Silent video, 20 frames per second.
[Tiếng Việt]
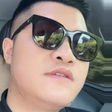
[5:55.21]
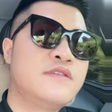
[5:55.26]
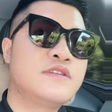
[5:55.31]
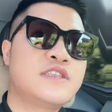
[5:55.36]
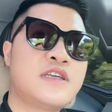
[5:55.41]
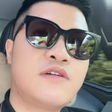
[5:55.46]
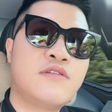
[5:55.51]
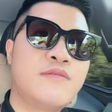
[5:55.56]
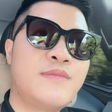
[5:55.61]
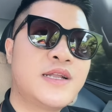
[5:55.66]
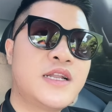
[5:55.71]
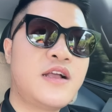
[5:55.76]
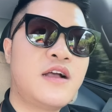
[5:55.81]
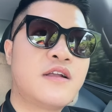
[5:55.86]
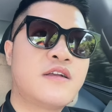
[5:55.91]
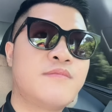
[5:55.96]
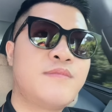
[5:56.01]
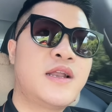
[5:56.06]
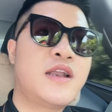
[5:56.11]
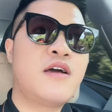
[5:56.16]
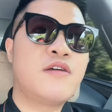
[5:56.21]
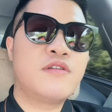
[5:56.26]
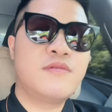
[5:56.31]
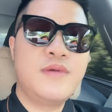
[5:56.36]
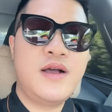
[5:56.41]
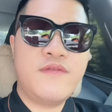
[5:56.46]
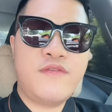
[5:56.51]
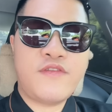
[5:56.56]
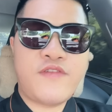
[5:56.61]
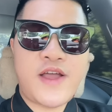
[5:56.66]
Xong rồi bắt đầu nó
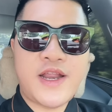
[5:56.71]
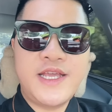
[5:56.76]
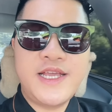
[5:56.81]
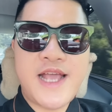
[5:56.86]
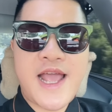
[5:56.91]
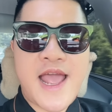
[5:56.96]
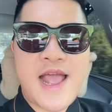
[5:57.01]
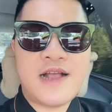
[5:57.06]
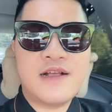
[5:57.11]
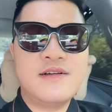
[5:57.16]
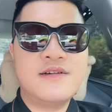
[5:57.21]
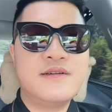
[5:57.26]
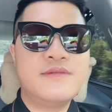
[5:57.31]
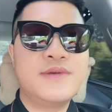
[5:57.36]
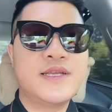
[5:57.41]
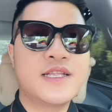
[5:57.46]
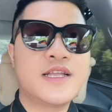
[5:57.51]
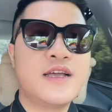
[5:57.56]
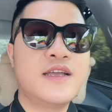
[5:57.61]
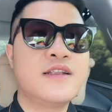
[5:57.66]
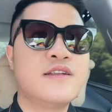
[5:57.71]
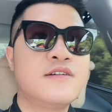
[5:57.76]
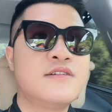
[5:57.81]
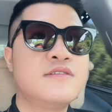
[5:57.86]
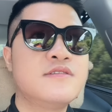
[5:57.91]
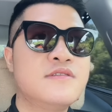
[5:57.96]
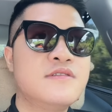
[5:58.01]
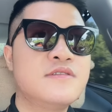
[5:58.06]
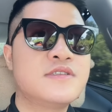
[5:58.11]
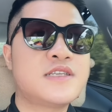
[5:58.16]
bước vào pha đi ngang rồi, mình thấy nó
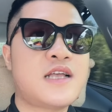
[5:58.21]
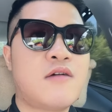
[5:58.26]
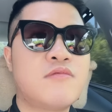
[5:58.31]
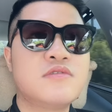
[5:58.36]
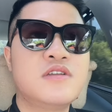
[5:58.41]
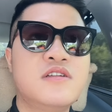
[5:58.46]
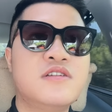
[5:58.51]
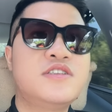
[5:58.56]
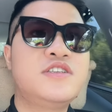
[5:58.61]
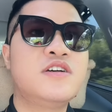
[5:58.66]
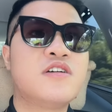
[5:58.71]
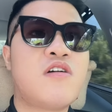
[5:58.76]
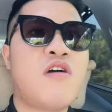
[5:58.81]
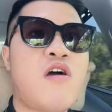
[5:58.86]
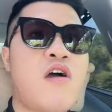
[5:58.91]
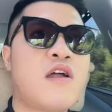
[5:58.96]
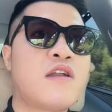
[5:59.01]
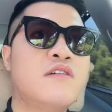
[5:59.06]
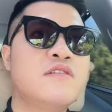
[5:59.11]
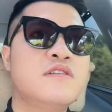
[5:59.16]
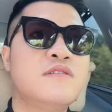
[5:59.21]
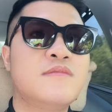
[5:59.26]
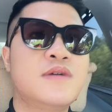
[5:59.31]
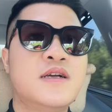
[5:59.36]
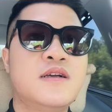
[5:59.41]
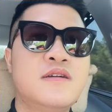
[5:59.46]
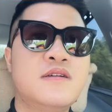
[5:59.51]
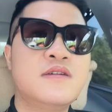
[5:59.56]
sóng thì nó chưa có đâu, nhưng mà